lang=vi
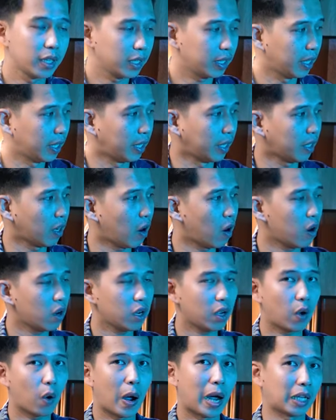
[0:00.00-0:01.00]
thì nó
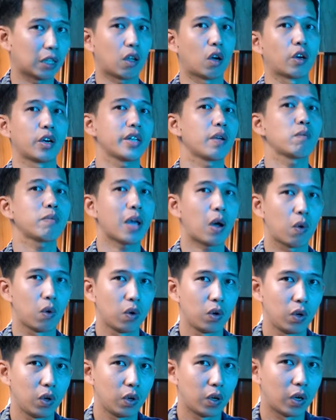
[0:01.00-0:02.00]
hoàn toàn nó giống nhau
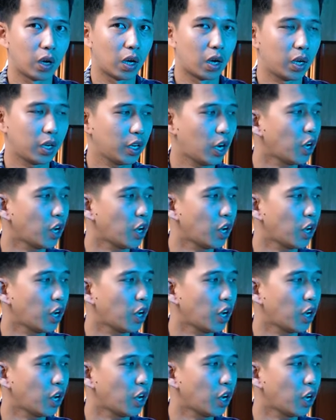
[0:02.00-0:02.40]
ờ,